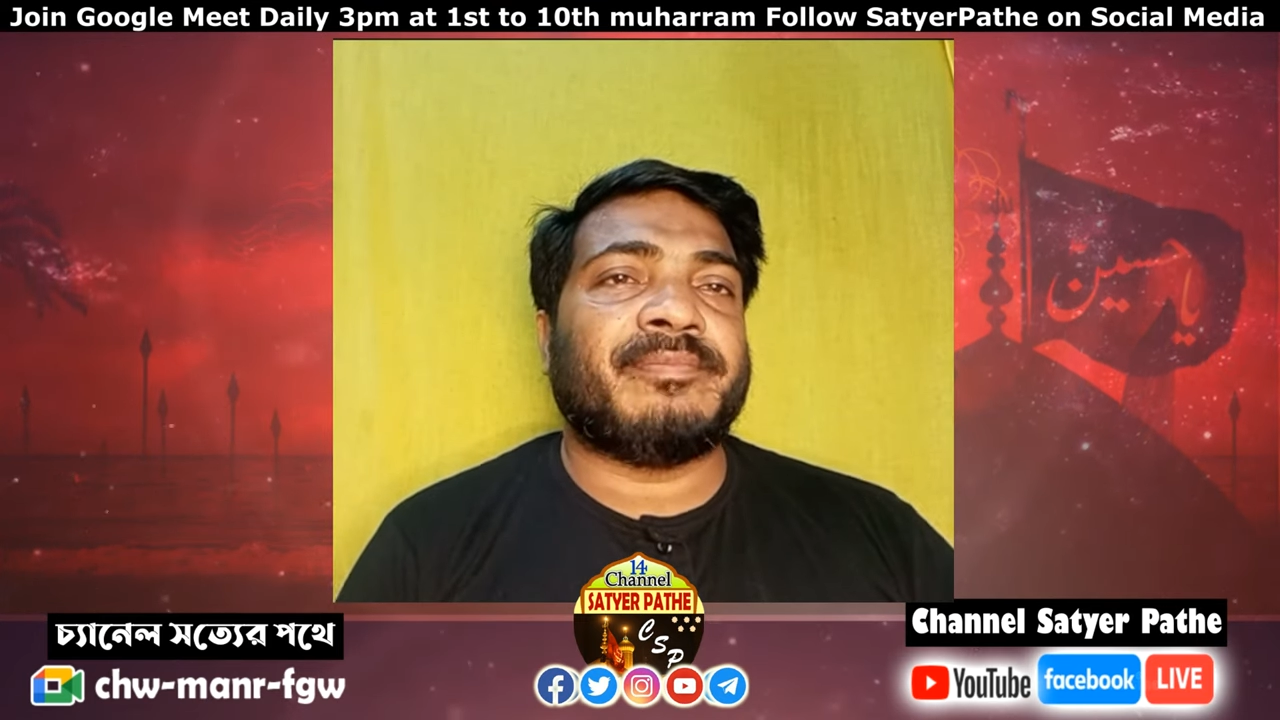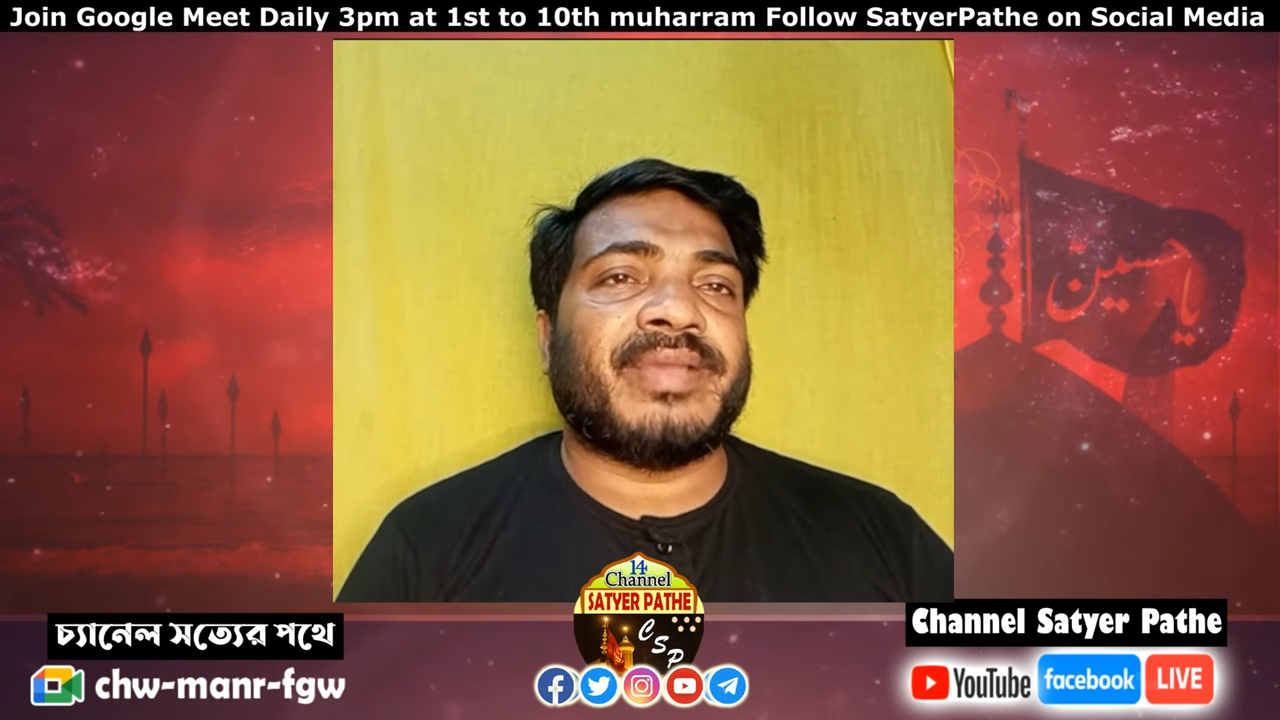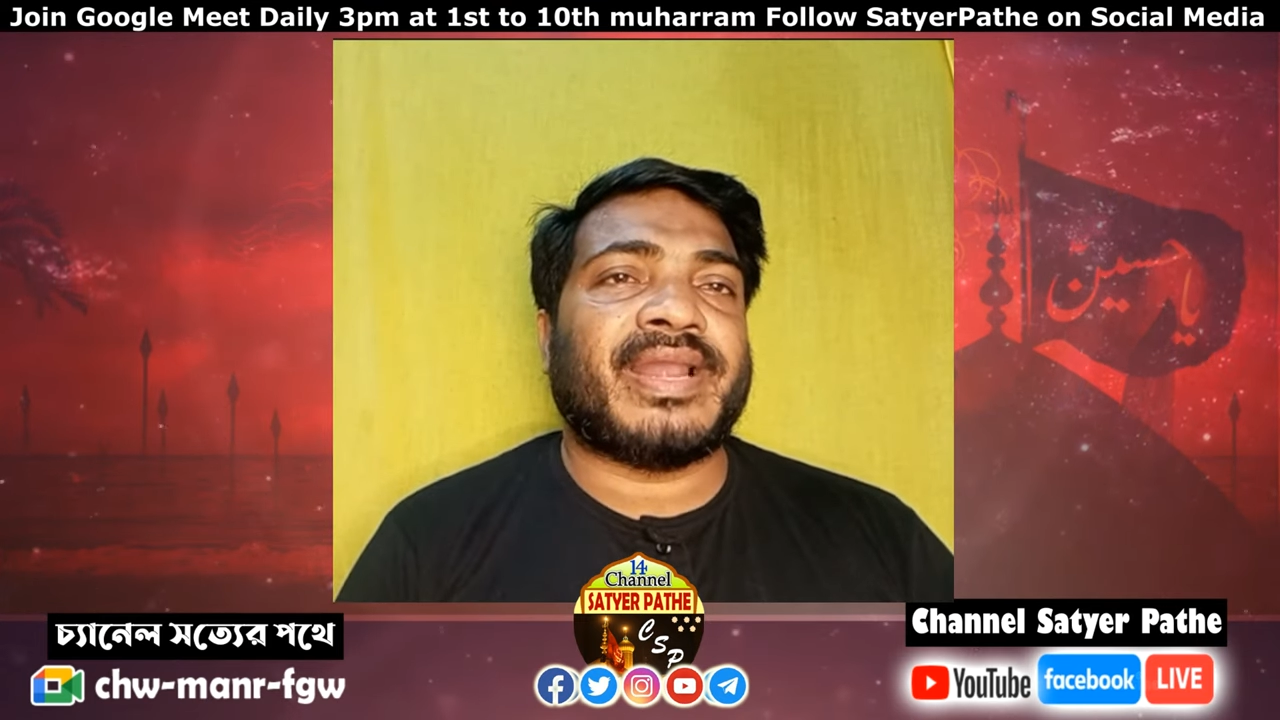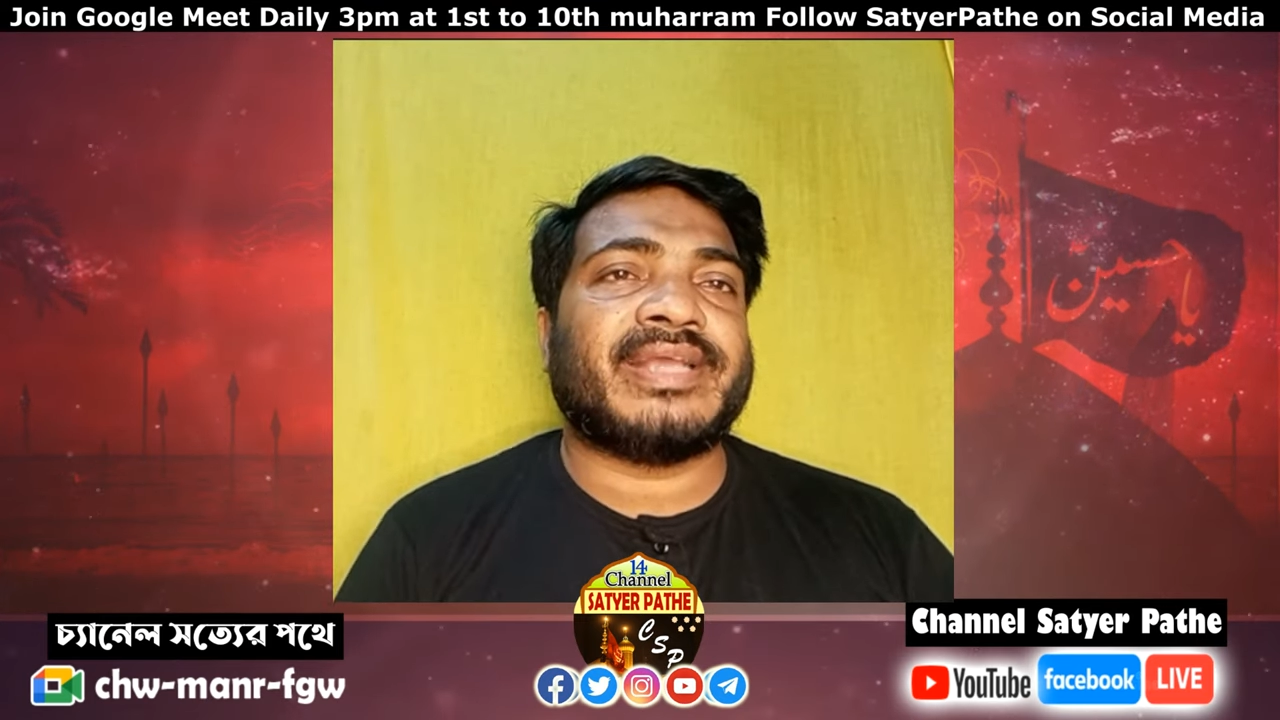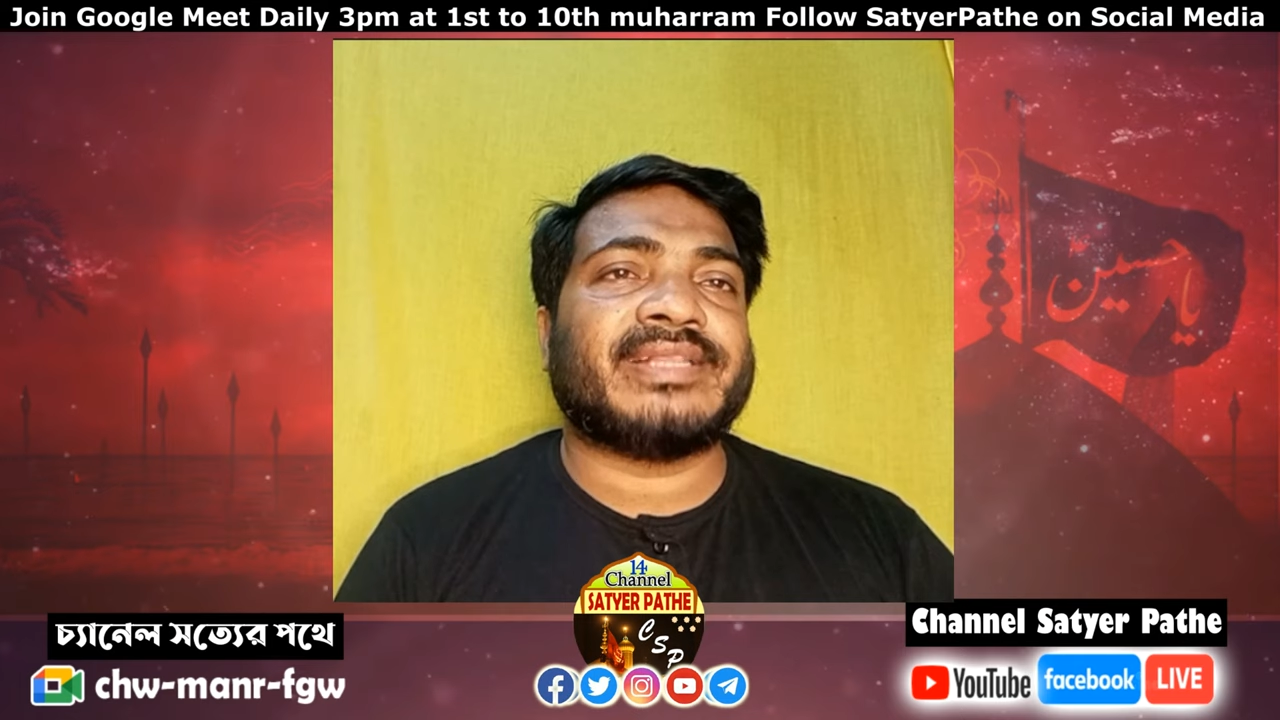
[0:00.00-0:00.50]

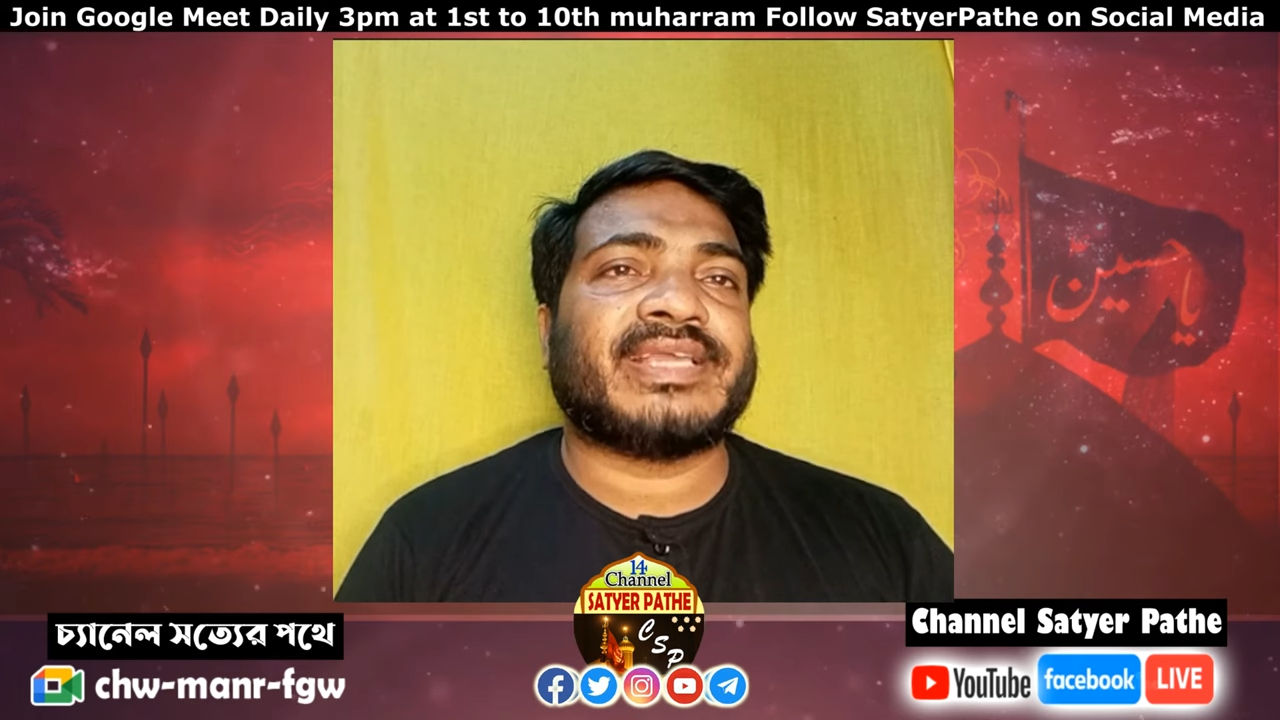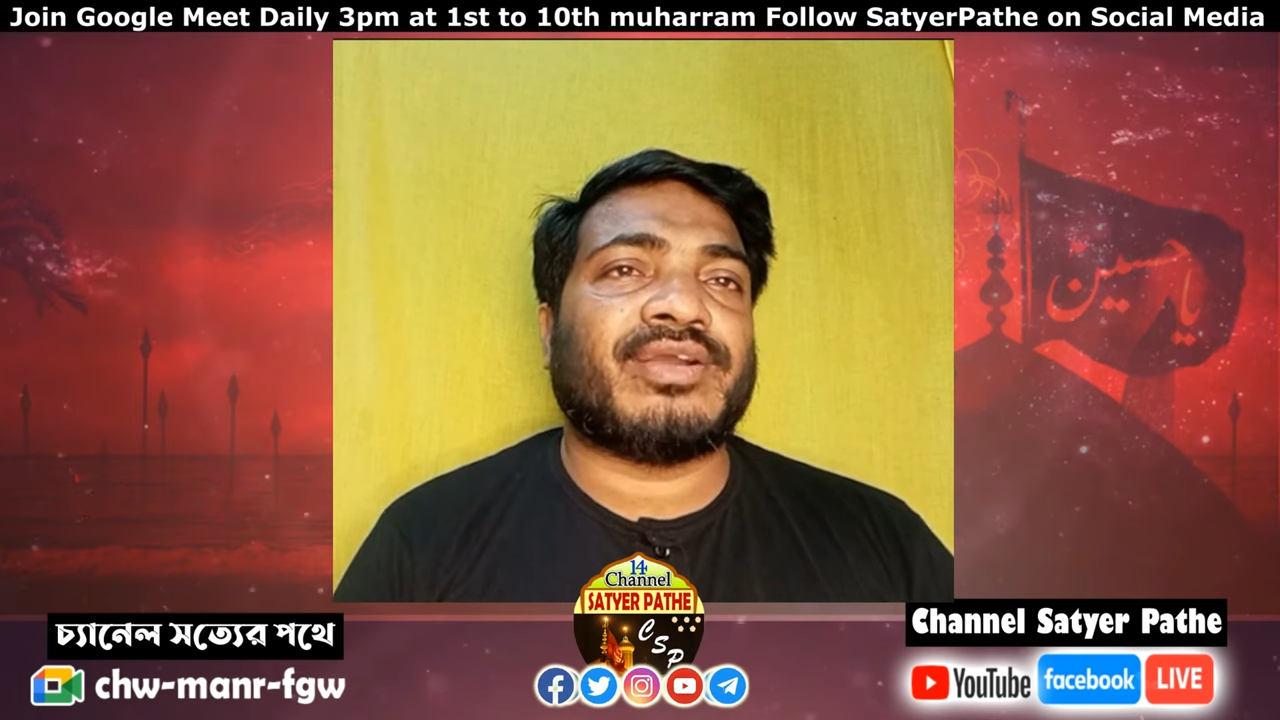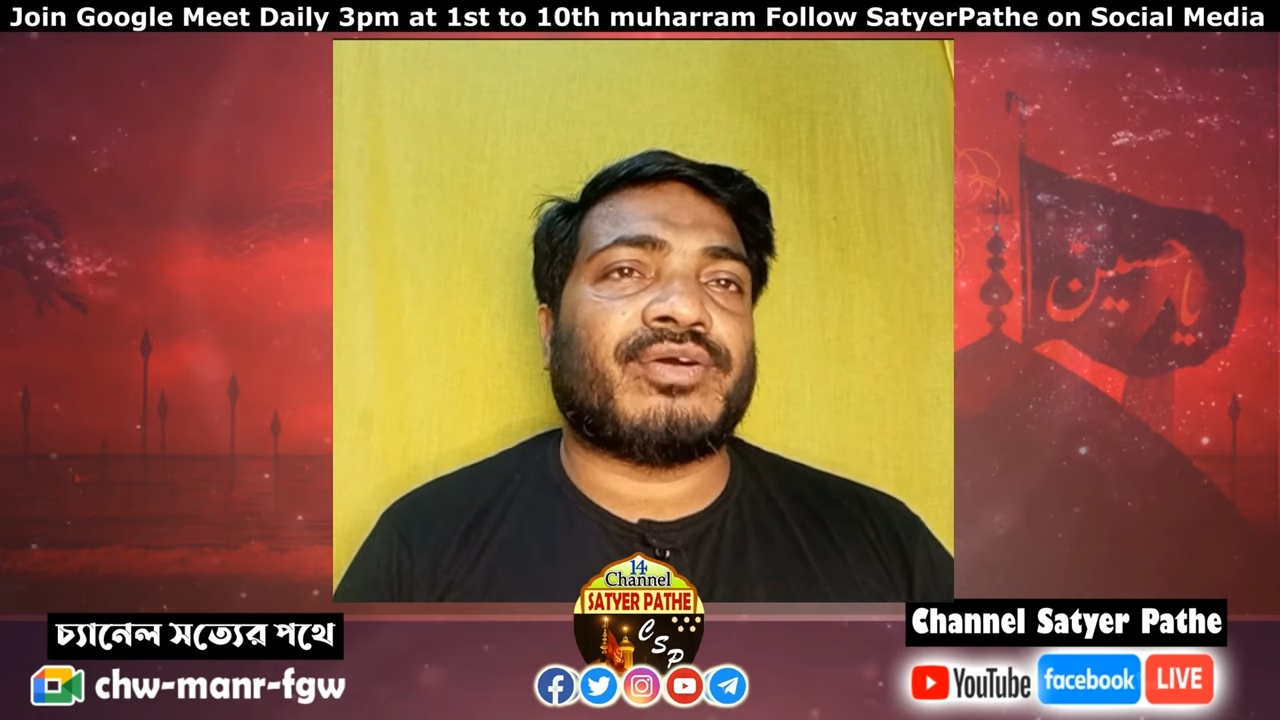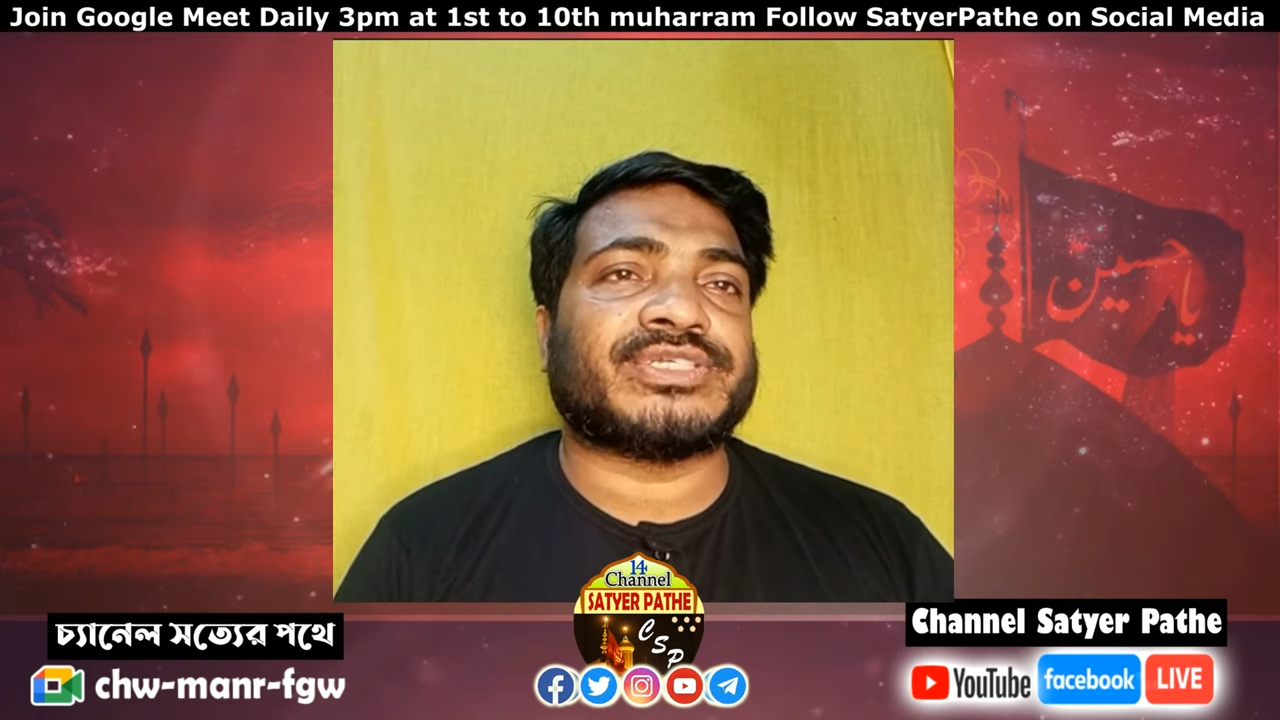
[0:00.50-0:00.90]
বেলায়েতকে